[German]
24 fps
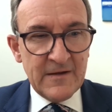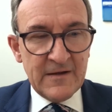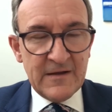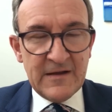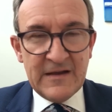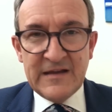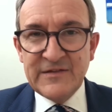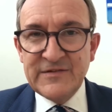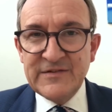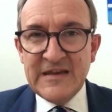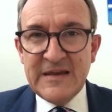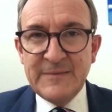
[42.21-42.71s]

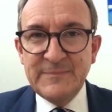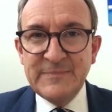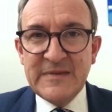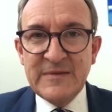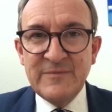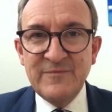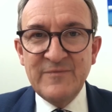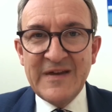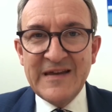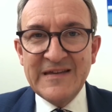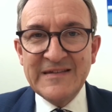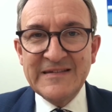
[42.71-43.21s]
Es gibt
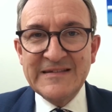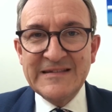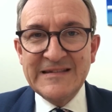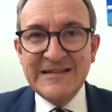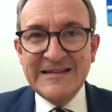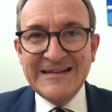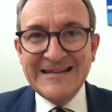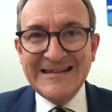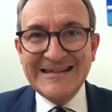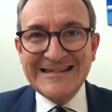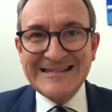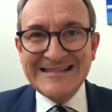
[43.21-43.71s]
im
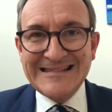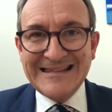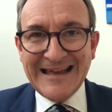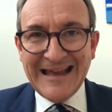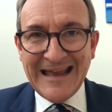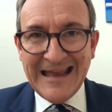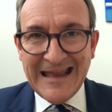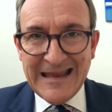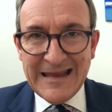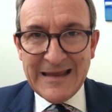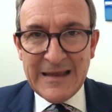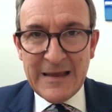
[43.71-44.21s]
Wesentlichen
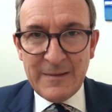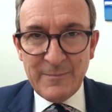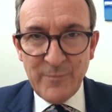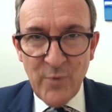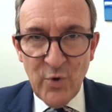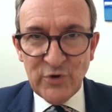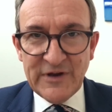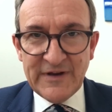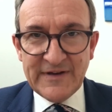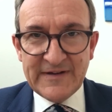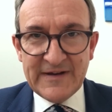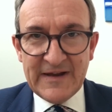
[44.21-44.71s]
drei
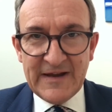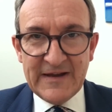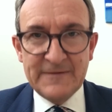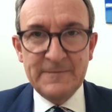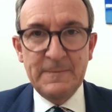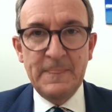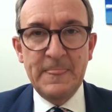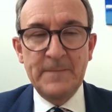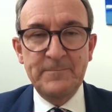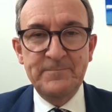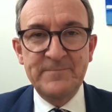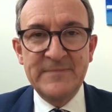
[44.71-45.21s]

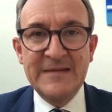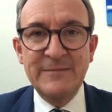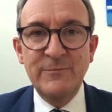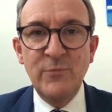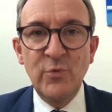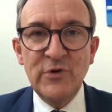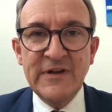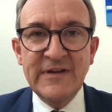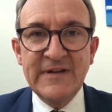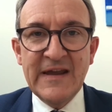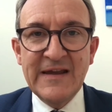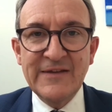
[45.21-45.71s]
Möglichkeiten. Die
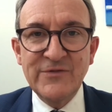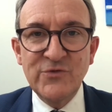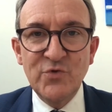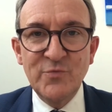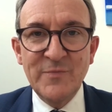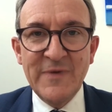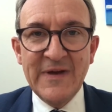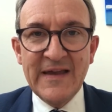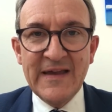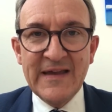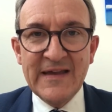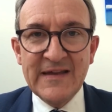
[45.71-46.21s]
Möglichkeit
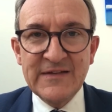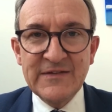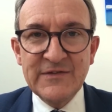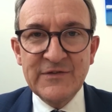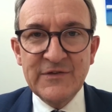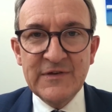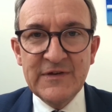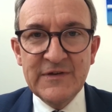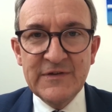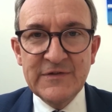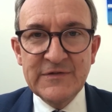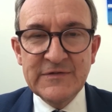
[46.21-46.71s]
Nummer eins
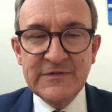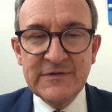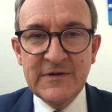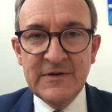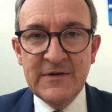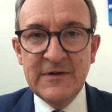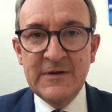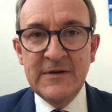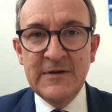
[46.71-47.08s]
ist,